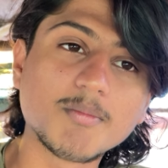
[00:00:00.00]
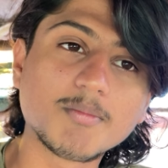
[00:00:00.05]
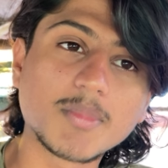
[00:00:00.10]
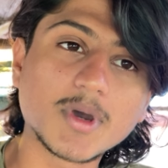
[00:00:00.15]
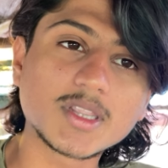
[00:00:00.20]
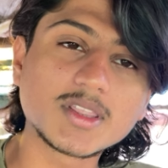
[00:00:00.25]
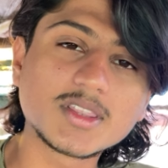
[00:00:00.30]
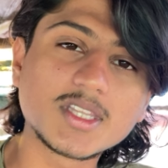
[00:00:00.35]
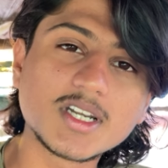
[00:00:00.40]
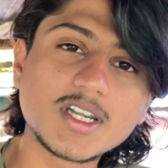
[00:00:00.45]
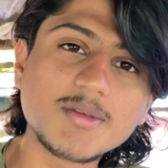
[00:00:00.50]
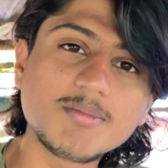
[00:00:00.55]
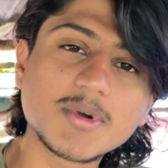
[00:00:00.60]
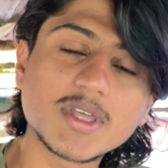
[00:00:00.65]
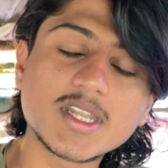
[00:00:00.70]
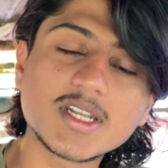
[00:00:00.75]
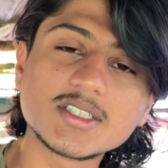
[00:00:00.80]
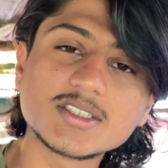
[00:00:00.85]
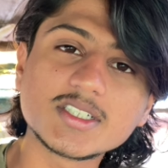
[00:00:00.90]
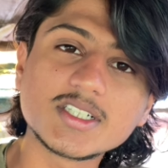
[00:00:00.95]
பத்தடி
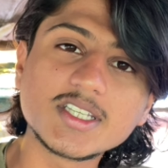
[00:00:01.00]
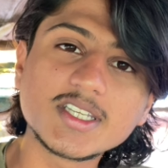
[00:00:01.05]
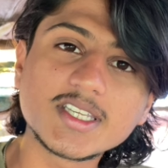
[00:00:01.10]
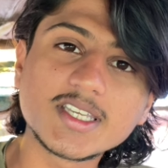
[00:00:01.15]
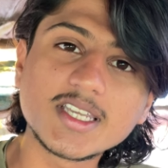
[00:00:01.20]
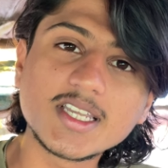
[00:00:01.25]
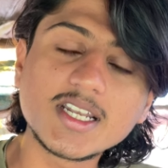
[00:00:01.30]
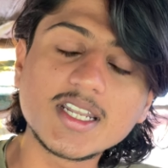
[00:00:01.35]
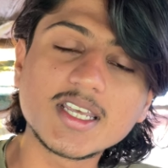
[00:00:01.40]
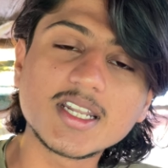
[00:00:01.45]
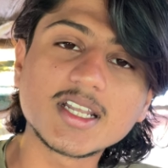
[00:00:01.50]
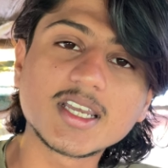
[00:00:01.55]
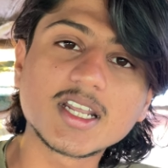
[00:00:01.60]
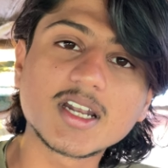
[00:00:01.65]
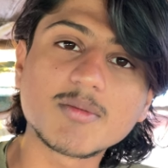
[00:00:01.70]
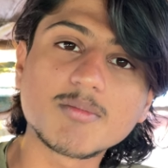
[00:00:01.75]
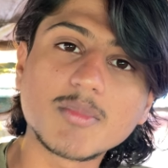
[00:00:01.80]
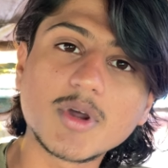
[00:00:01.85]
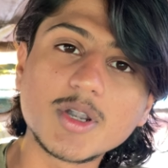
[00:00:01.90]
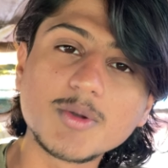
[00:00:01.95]
பதினஞ்சு அடி கீழே இருக்கிற
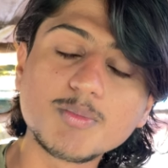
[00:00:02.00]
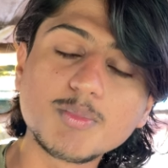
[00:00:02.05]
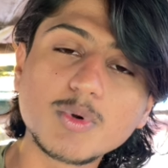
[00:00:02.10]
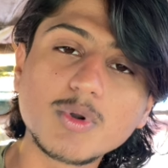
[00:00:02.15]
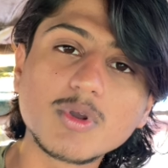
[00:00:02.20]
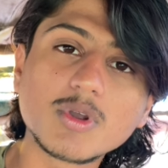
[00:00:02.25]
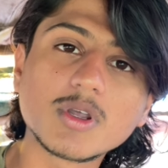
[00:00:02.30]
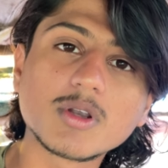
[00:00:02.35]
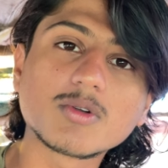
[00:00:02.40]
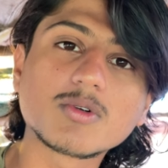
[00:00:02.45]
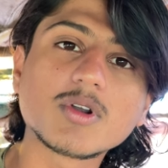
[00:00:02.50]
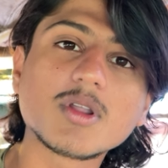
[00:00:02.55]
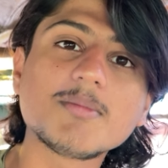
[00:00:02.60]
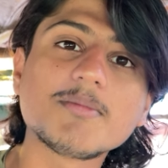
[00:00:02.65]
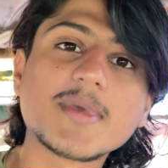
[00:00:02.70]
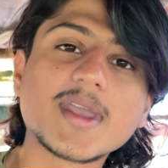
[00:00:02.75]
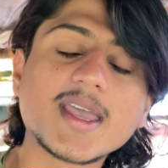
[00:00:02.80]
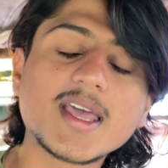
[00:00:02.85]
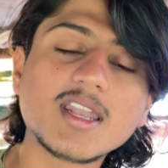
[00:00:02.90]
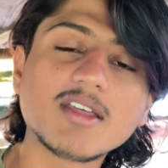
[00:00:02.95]
மண்புழுக்கள் கூட
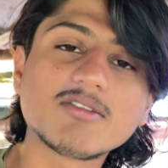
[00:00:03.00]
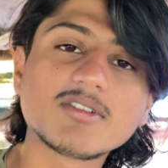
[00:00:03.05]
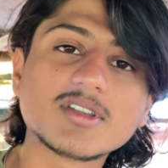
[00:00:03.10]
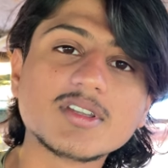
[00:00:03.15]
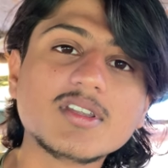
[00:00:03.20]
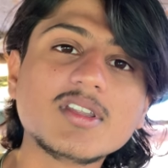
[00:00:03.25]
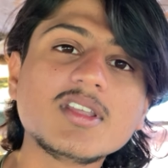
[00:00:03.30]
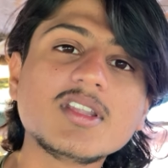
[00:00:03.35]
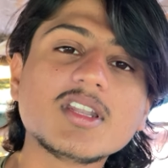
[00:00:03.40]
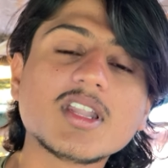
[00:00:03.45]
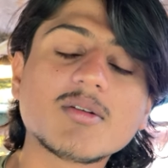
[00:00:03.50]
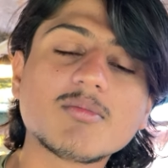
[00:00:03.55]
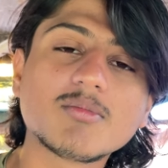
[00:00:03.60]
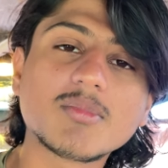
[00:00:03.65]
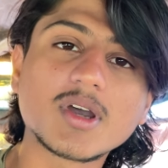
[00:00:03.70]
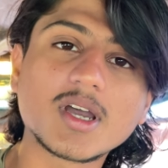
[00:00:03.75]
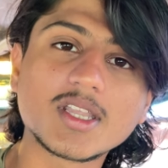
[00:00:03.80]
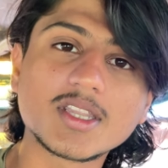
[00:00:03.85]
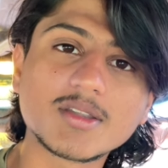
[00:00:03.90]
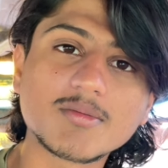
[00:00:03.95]
மேலே வந்து
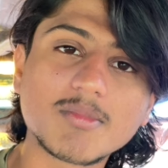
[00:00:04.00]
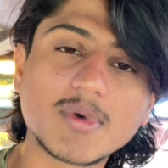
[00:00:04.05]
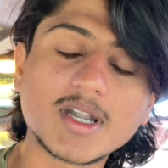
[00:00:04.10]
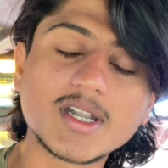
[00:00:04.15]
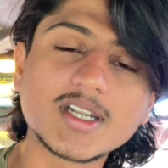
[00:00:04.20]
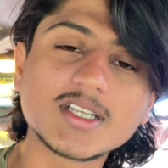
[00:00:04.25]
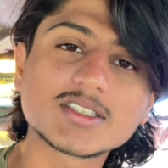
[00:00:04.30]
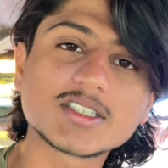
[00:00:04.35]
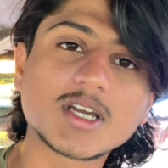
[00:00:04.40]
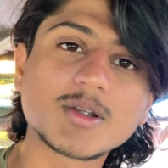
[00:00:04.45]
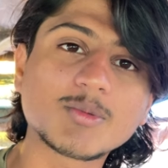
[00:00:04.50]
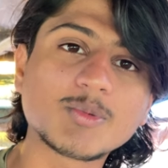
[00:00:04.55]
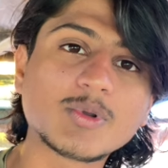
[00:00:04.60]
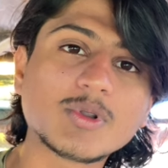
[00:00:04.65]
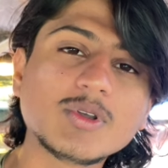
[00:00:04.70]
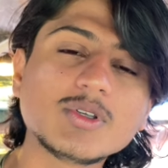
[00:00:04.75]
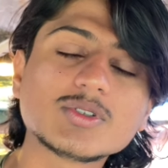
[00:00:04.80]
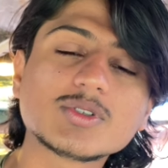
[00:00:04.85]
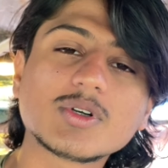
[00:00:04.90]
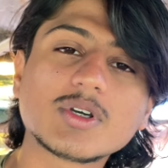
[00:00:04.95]
நம்ம அந்த மண்ணை
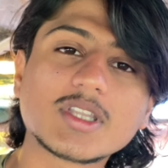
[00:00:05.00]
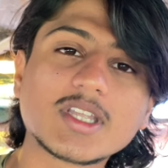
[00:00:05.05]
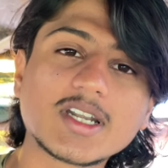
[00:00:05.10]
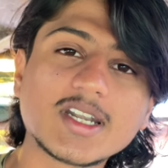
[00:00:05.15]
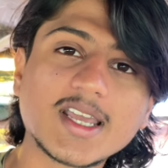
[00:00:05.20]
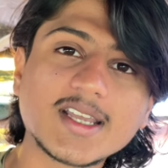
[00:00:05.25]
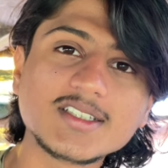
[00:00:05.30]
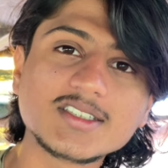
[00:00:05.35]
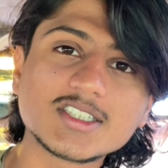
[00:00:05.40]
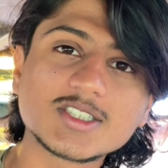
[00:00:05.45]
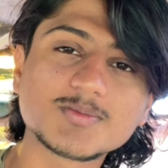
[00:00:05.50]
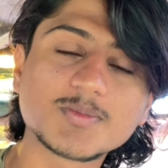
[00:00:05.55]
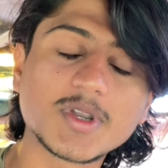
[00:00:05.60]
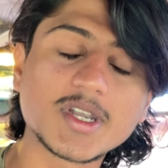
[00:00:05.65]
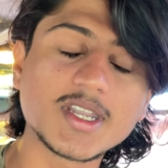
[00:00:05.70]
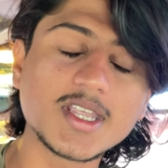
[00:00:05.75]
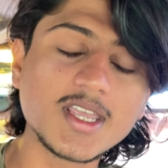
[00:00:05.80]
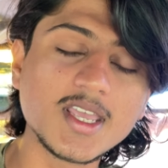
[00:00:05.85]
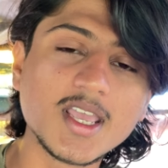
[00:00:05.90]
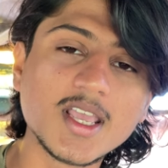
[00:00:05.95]
சாப்பிட்டு ஸோ அதை டைஜஸ்ட்
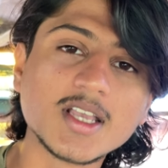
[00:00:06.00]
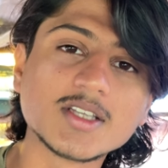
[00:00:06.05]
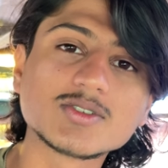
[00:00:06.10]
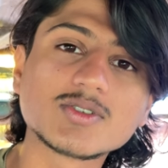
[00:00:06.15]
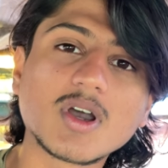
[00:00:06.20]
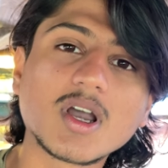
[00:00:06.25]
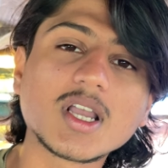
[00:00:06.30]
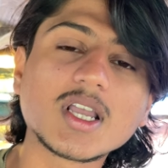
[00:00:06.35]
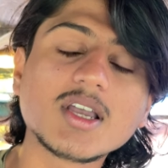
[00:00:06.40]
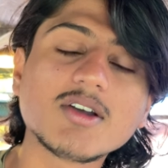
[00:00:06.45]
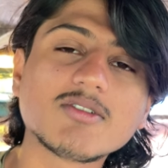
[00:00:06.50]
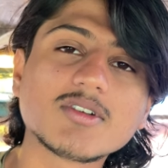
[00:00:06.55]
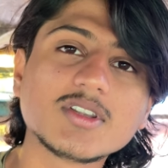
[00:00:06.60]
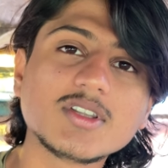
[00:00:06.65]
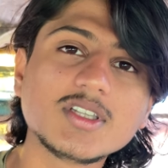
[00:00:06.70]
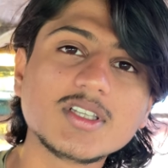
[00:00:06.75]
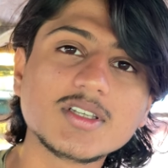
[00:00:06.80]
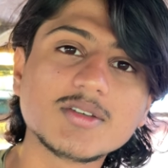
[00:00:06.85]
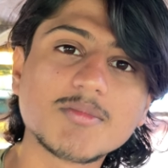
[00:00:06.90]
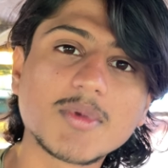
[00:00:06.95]
பண்ணி ஸோ அங்கே
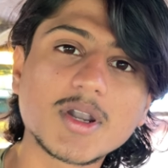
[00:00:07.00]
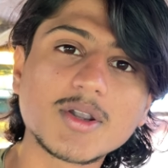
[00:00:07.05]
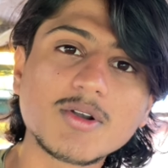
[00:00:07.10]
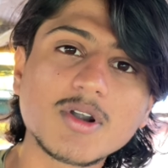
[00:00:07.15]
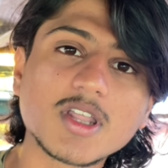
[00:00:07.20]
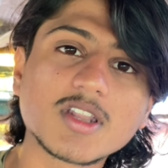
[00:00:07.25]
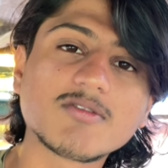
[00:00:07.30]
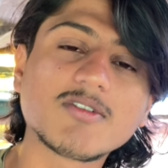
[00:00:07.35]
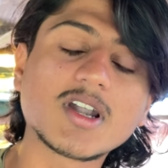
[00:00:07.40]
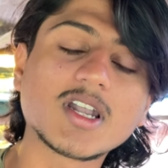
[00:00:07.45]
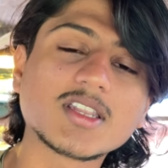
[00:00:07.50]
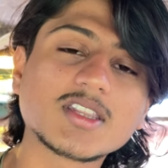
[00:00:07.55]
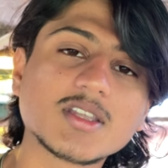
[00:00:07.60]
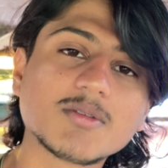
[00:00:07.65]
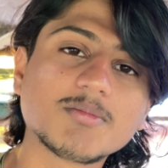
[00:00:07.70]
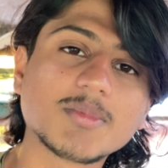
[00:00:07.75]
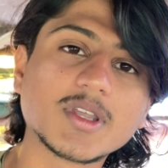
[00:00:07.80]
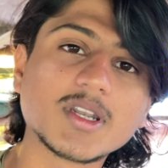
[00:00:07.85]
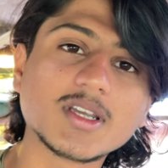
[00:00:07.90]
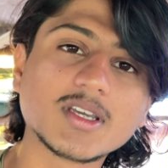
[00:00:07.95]
வந்து மண்ணோட வளத்தை
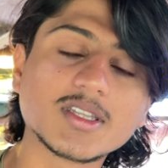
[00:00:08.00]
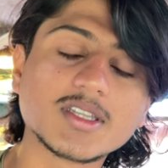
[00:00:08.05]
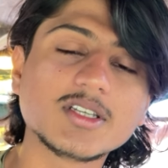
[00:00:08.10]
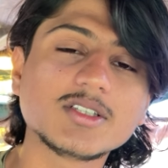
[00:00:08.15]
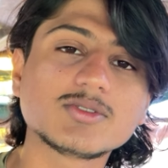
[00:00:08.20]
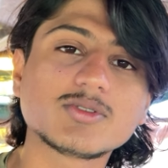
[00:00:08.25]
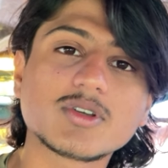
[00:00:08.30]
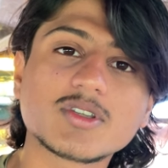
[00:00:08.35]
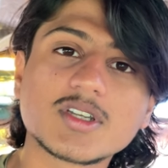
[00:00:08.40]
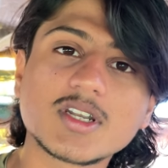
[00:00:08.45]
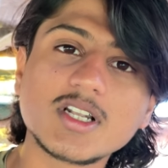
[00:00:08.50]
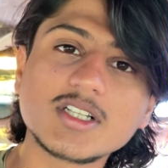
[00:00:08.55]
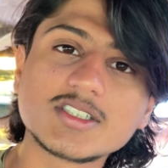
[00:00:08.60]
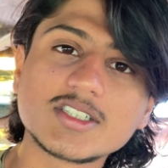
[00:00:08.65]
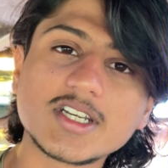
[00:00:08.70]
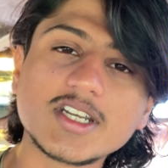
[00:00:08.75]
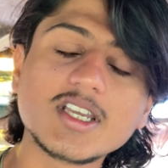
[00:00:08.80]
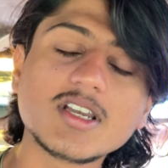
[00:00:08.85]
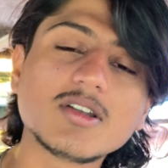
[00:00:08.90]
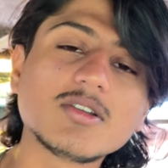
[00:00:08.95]
பெருக்குது ஸோ அதனால்
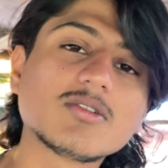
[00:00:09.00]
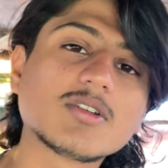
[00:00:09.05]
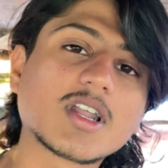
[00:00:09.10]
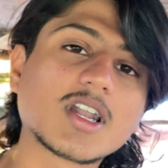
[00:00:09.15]
செடிகளும்